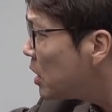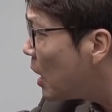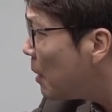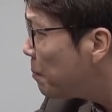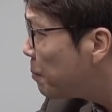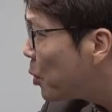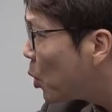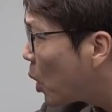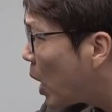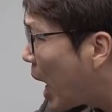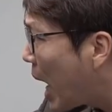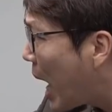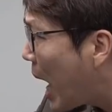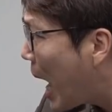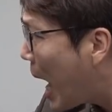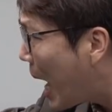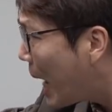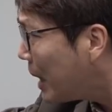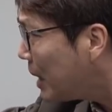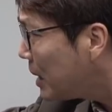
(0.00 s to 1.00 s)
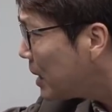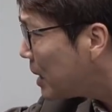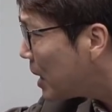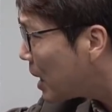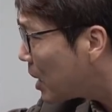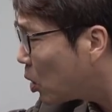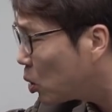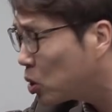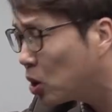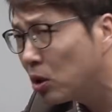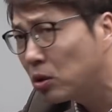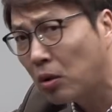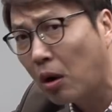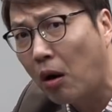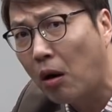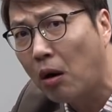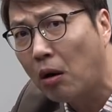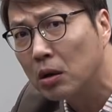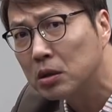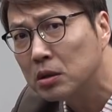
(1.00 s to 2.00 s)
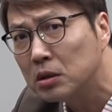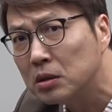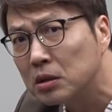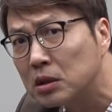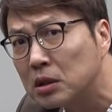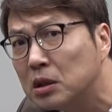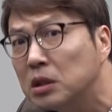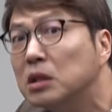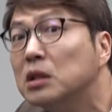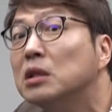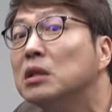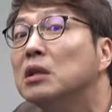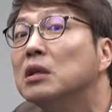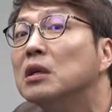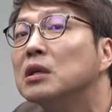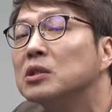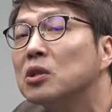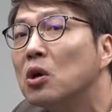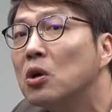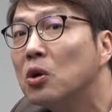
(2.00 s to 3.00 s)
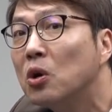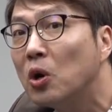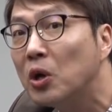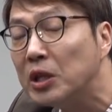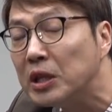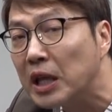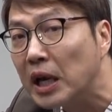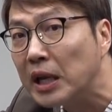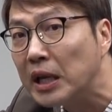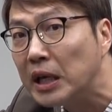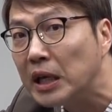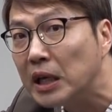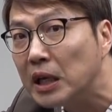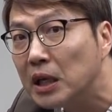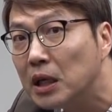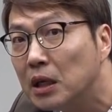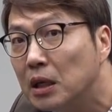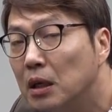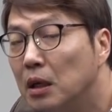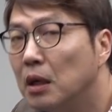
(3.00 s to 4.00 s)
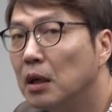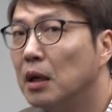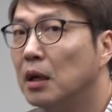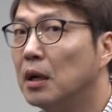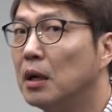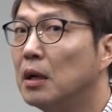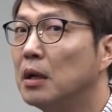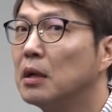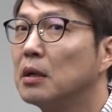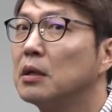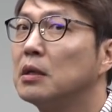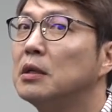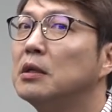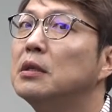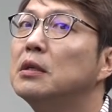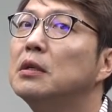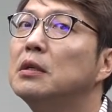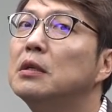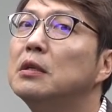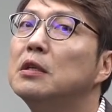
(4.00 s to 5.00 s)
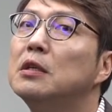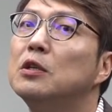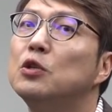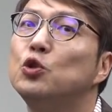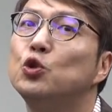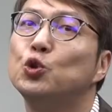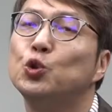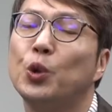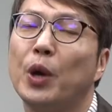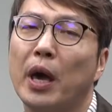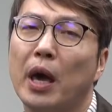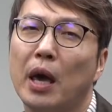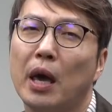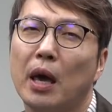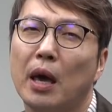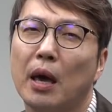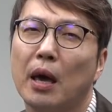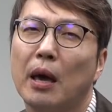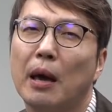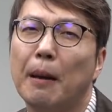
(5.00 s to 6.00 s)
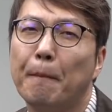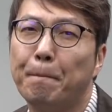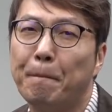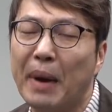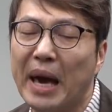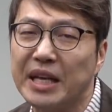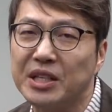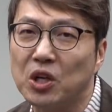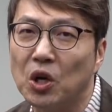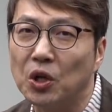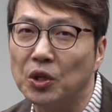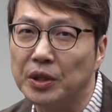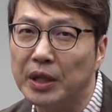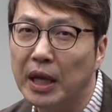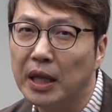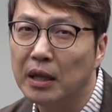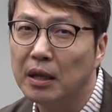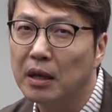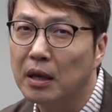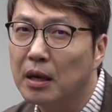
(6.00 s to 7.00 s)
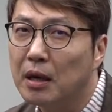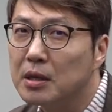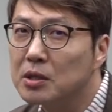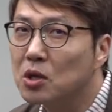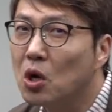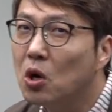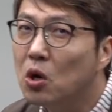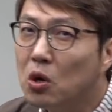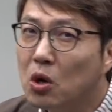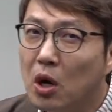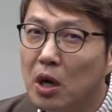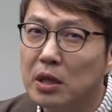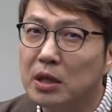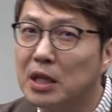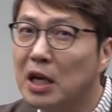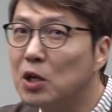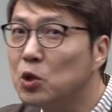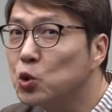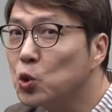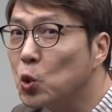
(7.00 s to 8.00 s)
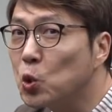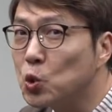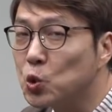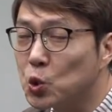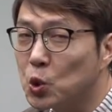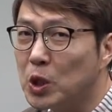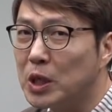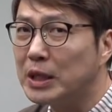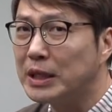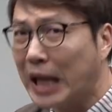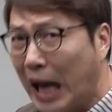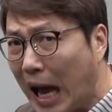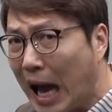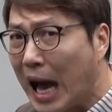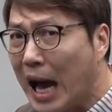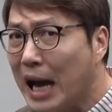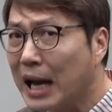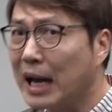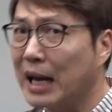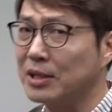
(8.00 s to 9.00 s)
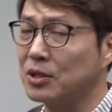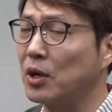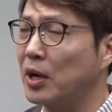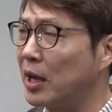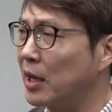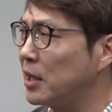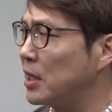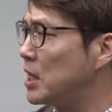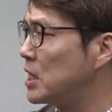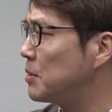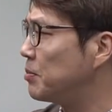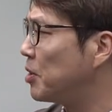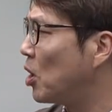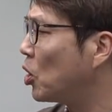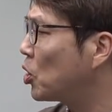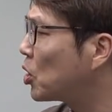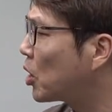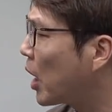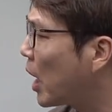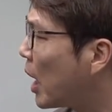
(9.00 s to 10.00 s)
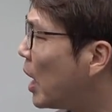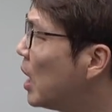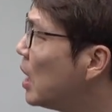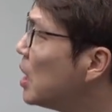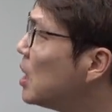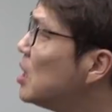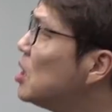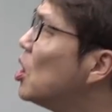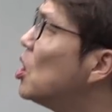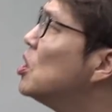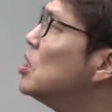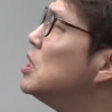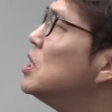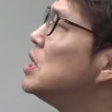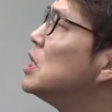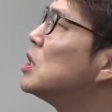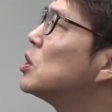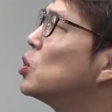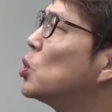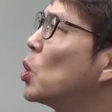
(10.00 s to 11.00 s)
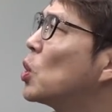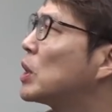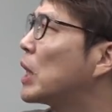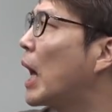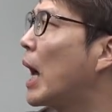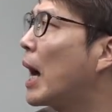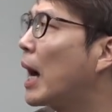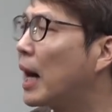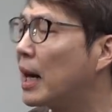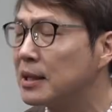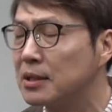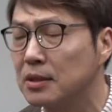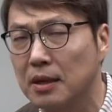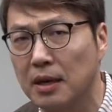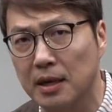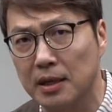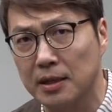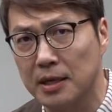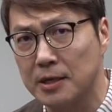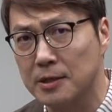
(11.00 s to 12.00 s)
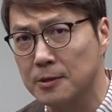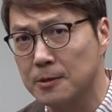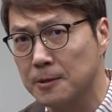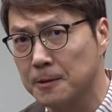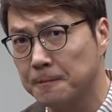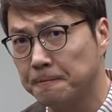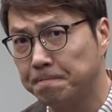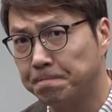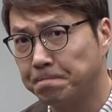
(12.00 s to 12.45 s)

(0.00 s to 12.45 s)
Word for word: 선거인단 표가 한 개라도 더 든 그 선거인단이 그 주에 배정된 선거인단 총수를 다 가져가게 돼 있습니다. 어떻게? 이런 식으로 다 가져가게 돼 있어요.